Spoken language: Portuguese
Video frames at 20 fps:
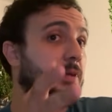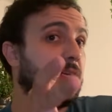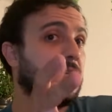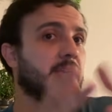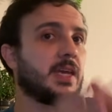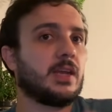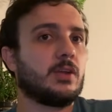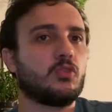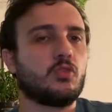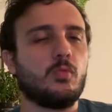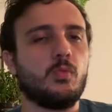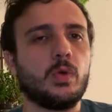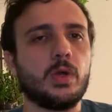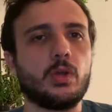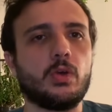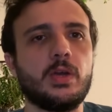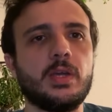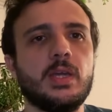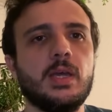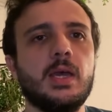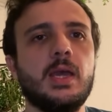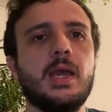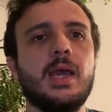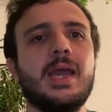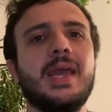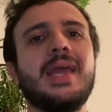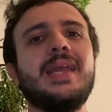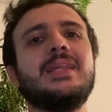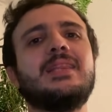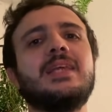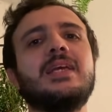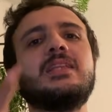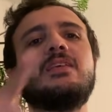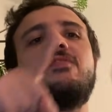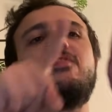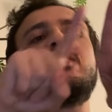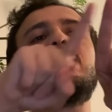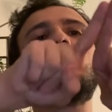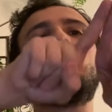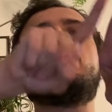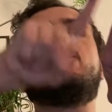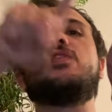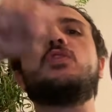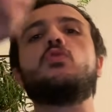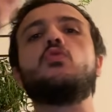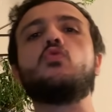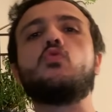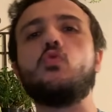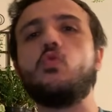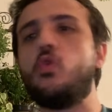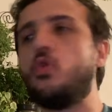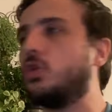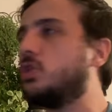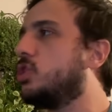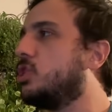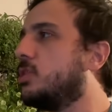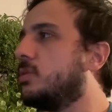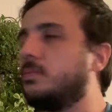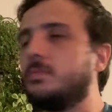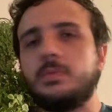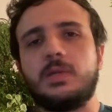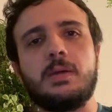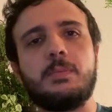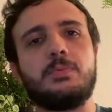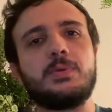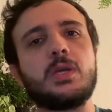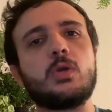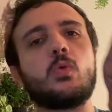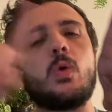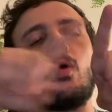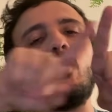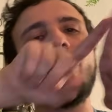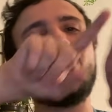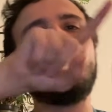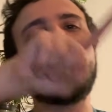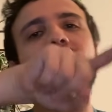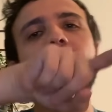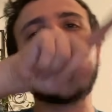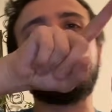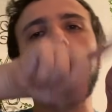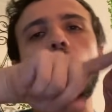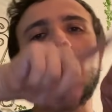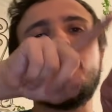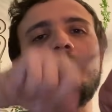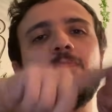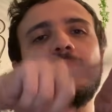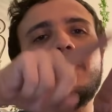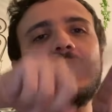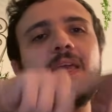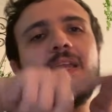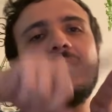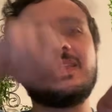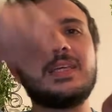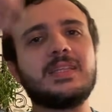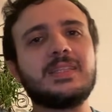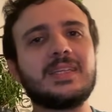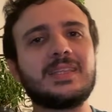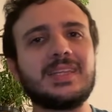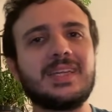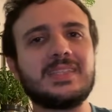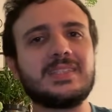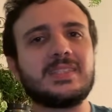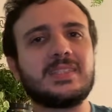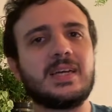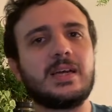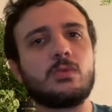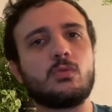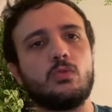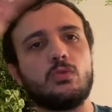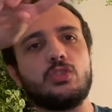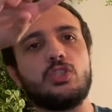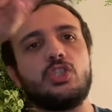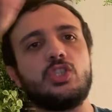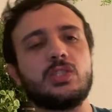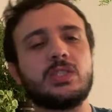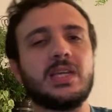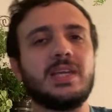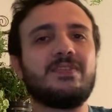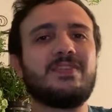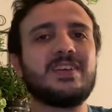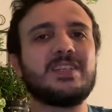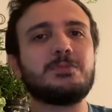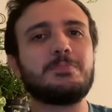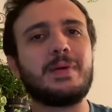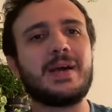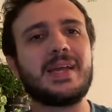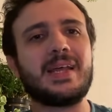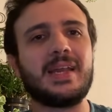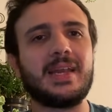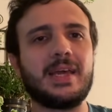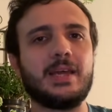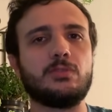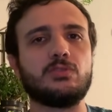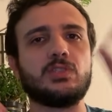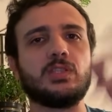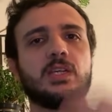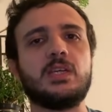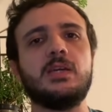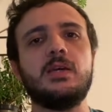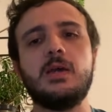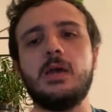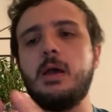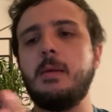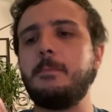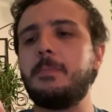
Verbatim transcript: esse Marighella como um herói, ele tenta fazer um vínculo com hoje, né? Porque qual é o vínculo que ele tenta traçar com hoje em dia? Ele faz paralelos, né?